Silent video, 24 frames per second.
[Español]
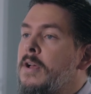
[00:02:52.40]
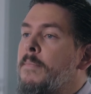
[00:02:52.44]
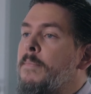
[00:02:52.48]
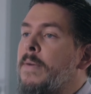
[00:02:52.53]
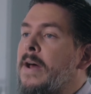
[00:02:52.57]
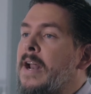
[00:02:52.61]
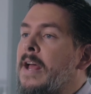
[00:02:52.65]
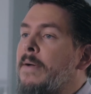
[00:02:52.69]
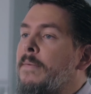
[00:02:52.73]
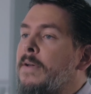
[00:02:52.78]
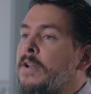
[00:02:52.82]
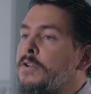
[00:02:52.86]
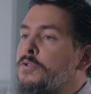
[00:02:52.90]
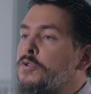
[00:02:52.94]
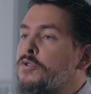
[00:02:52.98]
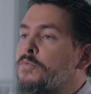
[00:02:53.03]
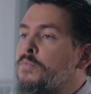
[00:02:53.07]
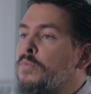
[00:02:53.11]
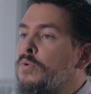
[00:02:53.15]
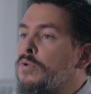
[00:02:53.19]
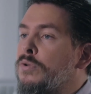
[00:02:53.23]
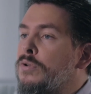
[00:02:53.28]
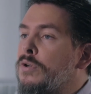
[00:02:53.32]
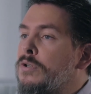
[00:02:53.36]
para ver sus
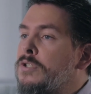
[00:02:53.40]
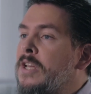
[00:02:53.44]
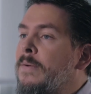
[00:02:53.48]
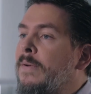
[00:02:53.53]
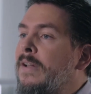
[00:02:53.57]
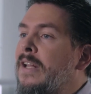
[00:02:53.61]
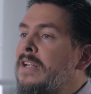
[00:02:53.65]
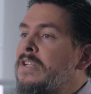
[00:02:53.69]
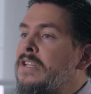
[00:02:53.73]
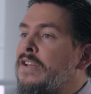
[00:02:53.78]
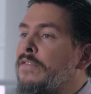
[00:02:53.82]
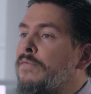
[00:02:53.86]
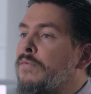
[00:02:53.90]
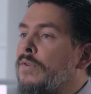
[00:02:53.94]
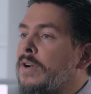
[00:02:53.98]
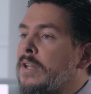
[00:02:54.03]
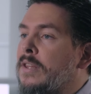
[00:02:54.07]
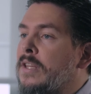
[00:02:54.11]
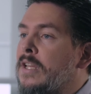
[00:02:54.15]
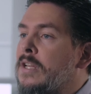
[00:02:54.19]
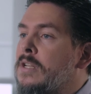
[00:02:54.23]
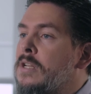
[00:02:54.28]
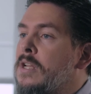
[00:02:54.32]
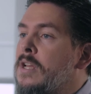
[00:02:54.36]
puntos débiles y
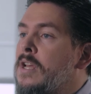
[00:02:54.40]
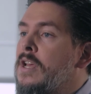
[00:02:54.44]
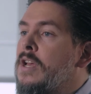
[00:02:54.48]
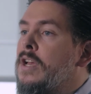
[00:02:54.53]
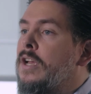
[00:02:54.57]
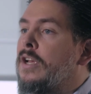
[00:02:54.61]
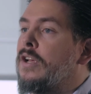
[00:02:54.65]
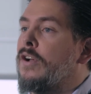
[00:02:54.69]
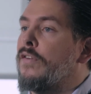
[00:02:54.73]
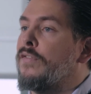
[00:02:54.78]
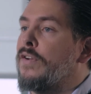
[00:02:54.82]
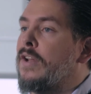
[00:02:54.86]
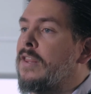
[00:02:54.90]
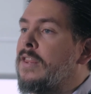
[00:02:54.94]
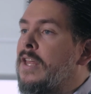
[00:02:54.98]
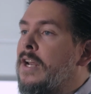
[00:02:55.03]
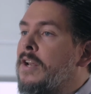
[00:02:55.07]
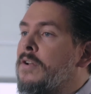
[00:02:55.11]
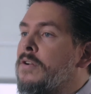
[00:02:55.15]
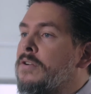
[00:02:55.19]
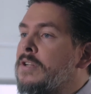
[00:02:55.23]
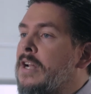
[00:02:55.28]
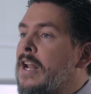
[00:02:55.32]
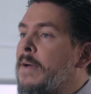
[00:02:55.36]
fuertes y
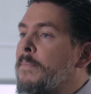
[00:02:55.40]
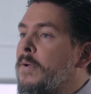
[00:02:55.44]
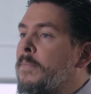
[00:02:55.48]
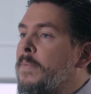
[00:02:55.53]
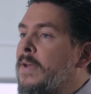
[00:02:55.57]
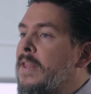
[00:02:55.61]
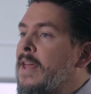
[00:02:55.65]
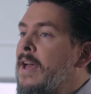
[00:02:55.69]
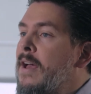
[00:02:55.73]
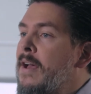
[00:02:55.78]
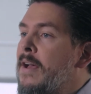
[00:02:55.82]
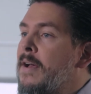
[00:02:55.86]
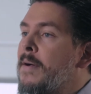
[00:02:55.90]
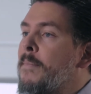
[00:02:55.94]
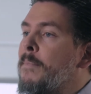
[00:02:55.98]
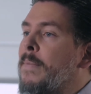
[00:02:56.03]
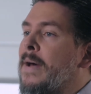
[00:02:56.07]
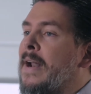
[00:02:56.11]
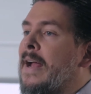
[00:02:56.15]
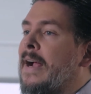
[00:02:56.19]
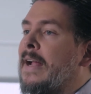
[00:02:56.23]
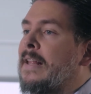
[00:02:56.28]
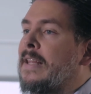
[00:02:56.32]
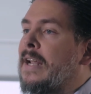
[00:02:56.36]
ofrecernos a la propiedad
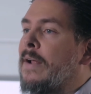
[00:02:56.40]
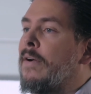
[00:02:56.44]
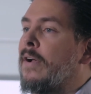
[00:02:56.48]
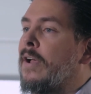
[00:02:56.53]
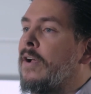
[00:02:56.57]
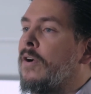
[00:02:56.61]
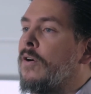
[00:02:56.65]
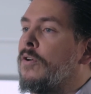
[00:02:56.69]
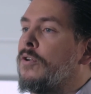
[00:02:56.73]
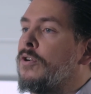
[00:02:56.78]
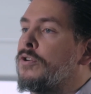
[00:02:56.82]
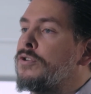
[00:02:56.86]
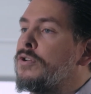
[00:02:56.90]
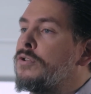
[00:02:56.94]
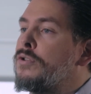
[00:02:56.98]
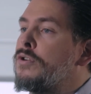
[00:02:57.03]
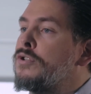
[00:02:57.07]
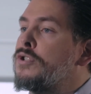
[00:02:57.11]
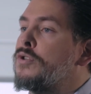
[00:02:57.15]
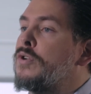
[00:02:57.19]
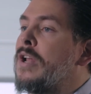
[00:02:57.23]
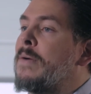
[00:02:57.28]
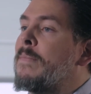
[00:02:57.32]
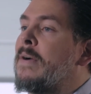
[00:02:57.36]
para que trabaje con
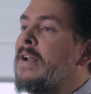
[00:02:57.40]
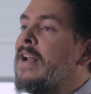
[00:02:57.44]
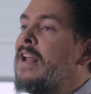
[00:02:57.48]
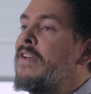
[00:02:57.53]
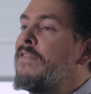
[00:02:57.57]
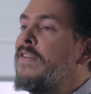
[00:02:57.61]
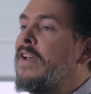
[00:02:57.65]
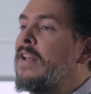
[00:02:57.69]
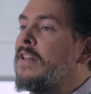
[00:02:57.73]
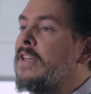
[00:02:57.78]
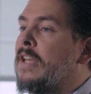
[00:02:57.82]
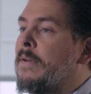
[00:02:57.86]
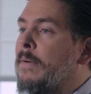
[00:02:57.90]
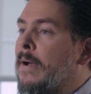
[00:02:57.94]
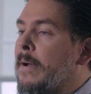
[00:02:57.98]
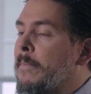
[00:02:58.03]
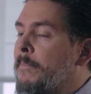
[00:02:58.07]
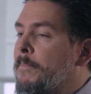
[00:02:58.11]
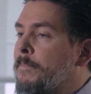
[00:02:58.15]
nosotros de una manera efectiva.